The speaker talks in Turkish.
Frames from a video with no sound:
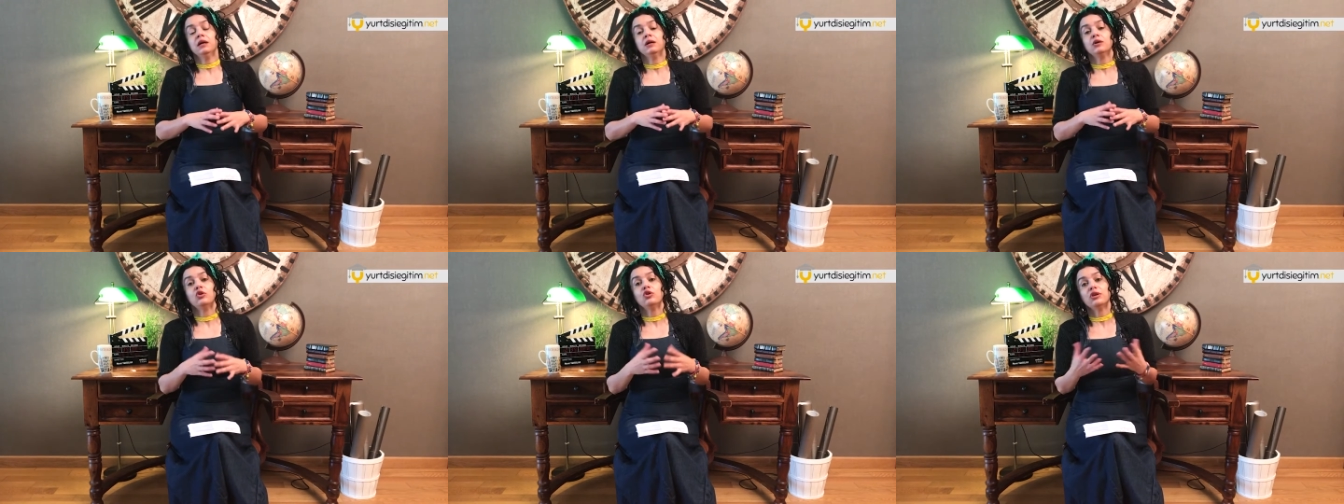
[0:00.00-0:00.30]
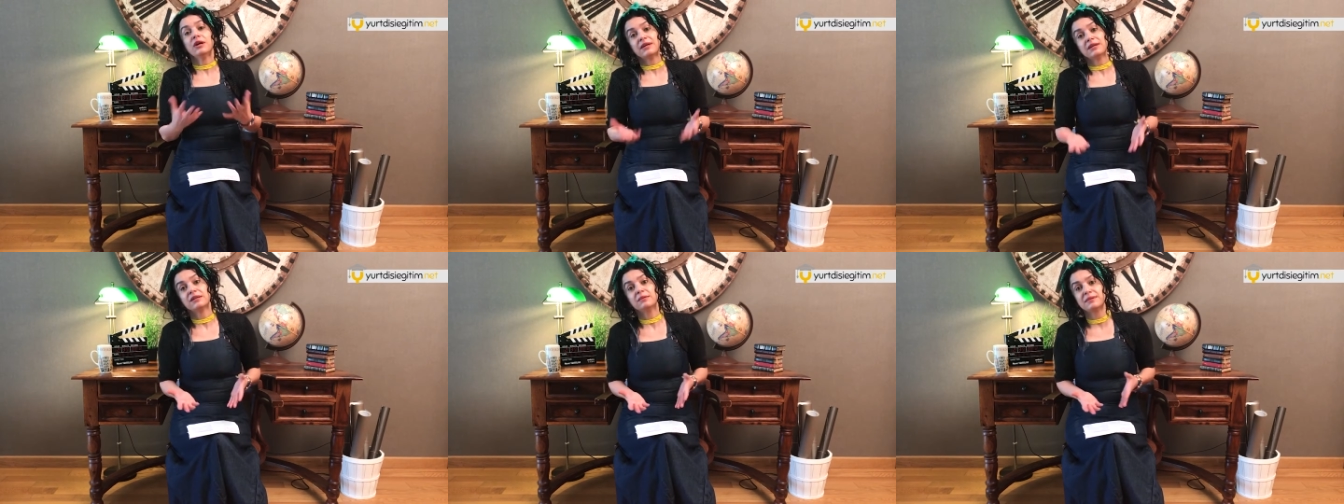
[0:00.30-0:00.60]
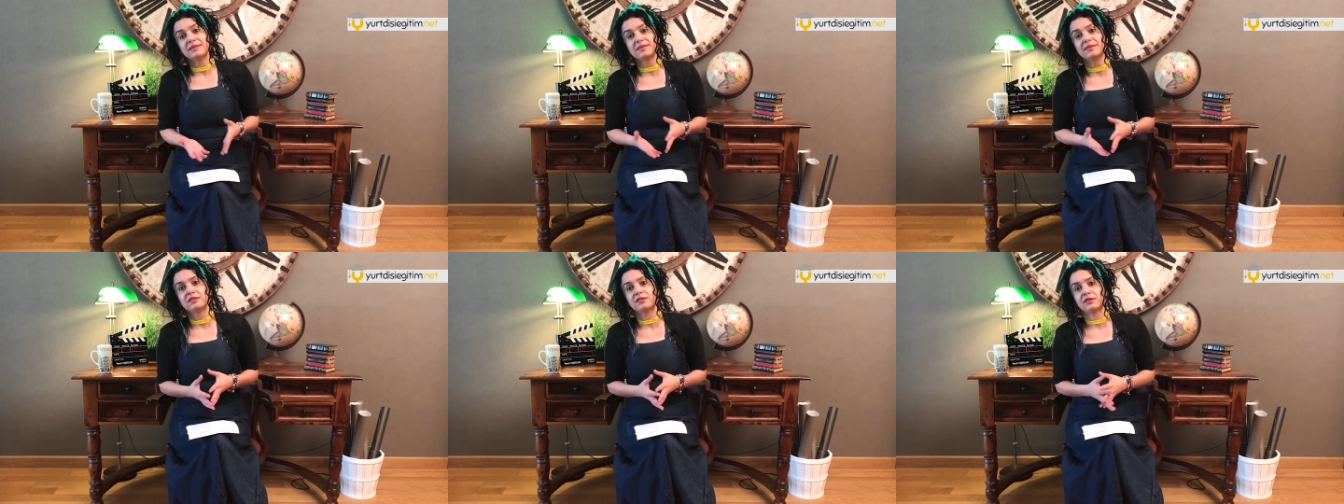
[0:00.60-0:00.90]

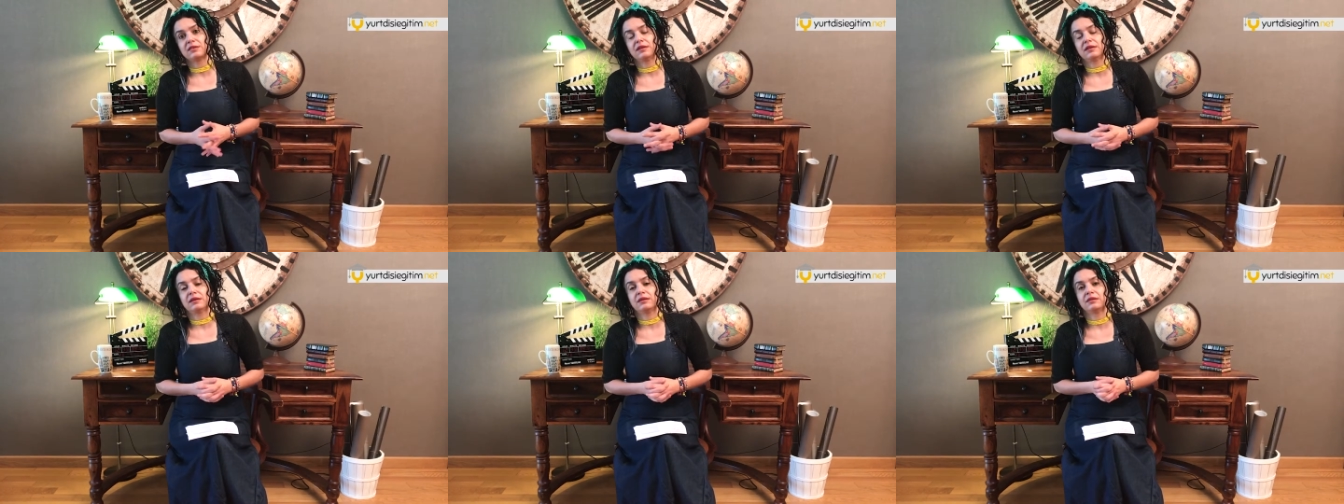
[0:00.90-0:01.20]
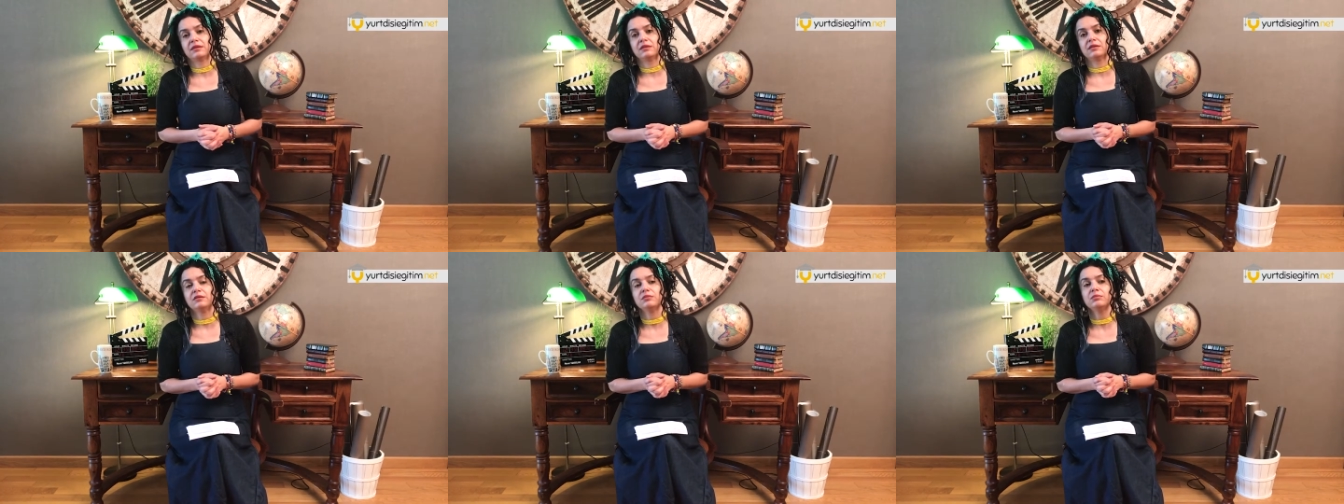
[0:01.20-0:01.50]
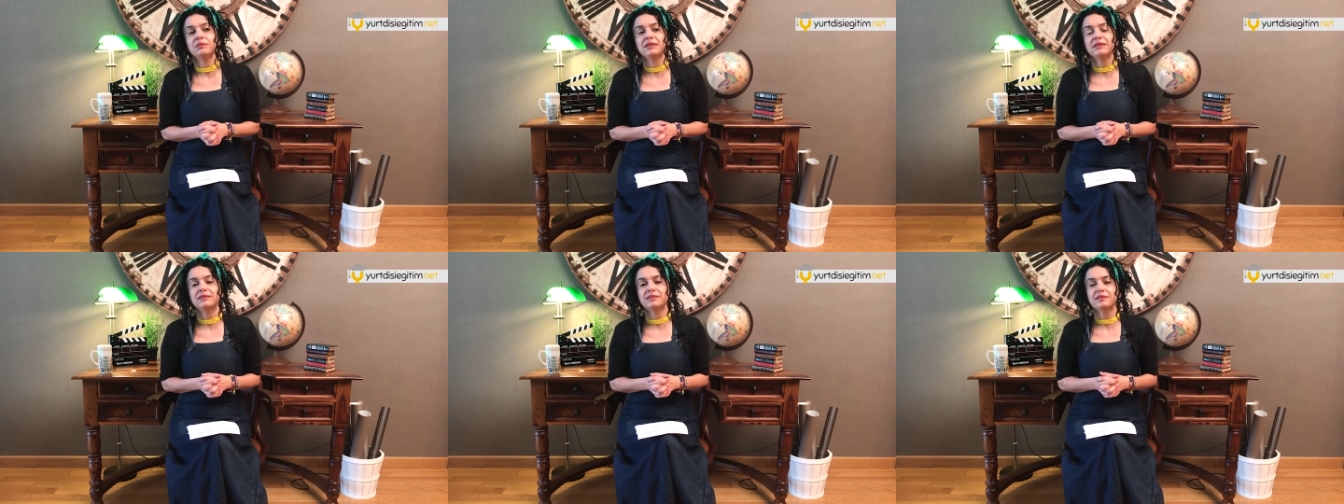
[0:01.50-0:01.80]
Konaklama seçenekleri.
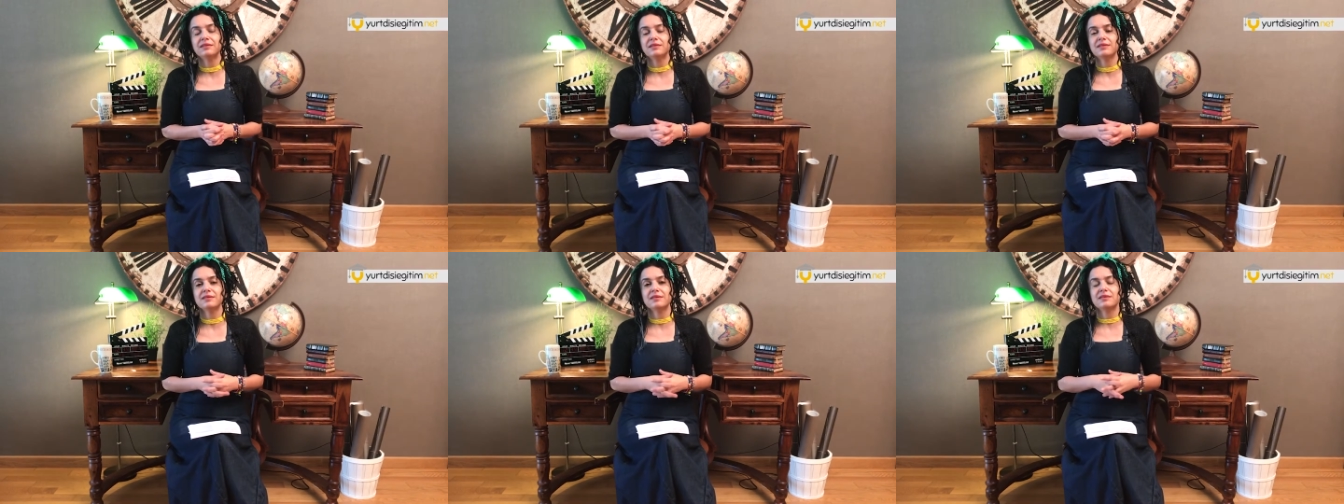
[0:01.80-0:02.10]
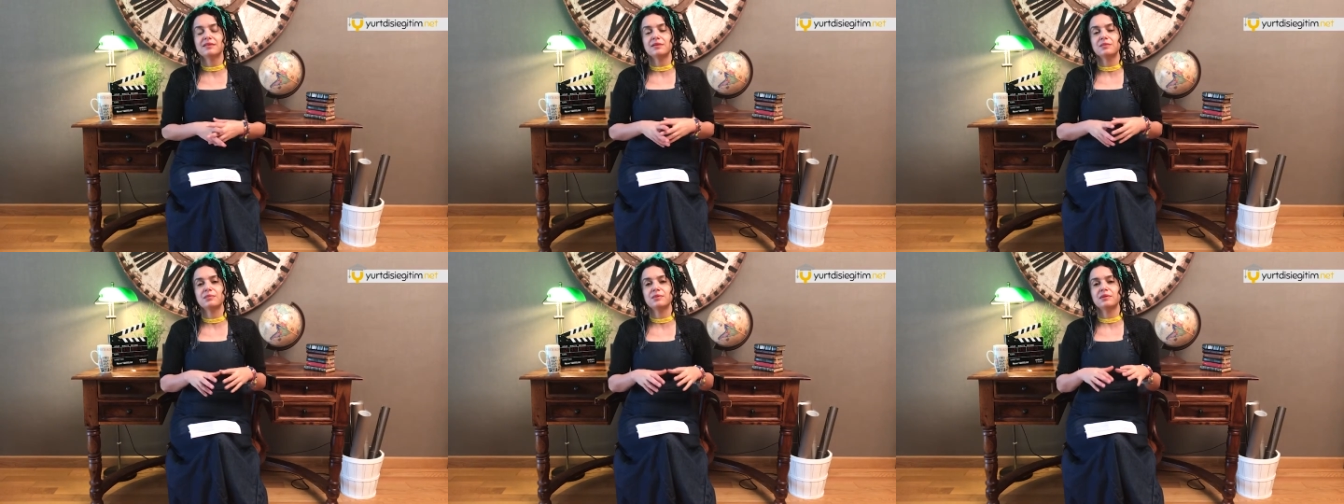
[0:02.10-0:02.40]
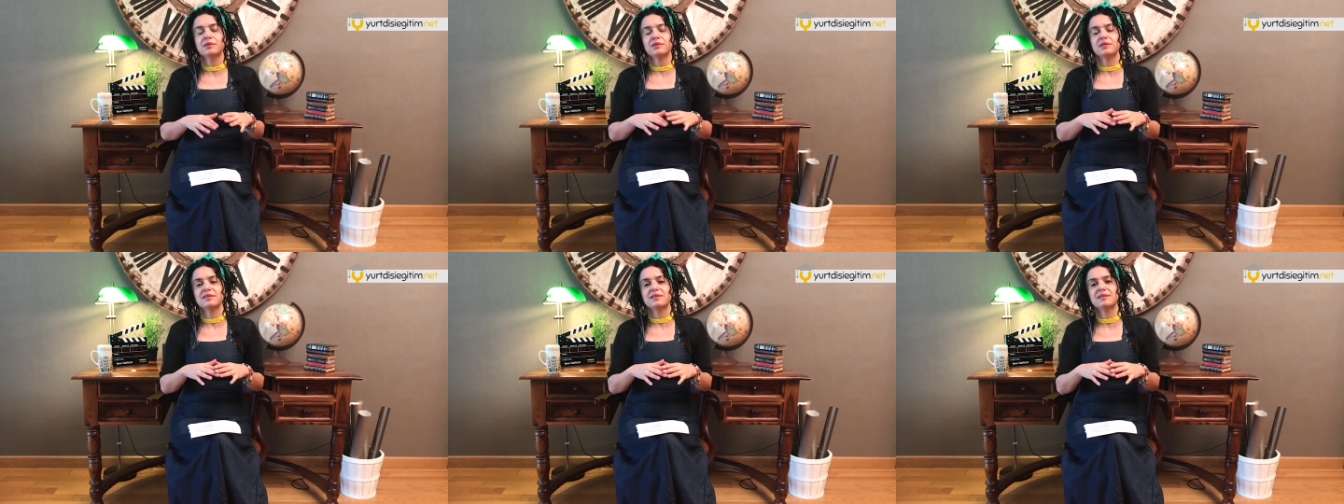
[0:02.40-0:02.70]
Şimdi gittiğinizde
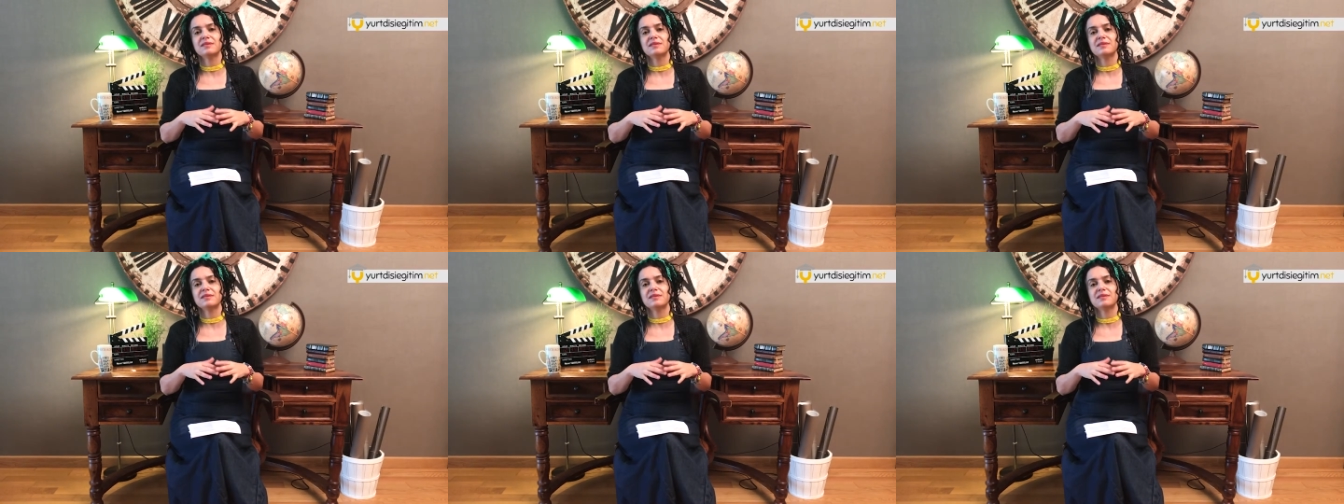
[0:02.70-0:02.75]
tabii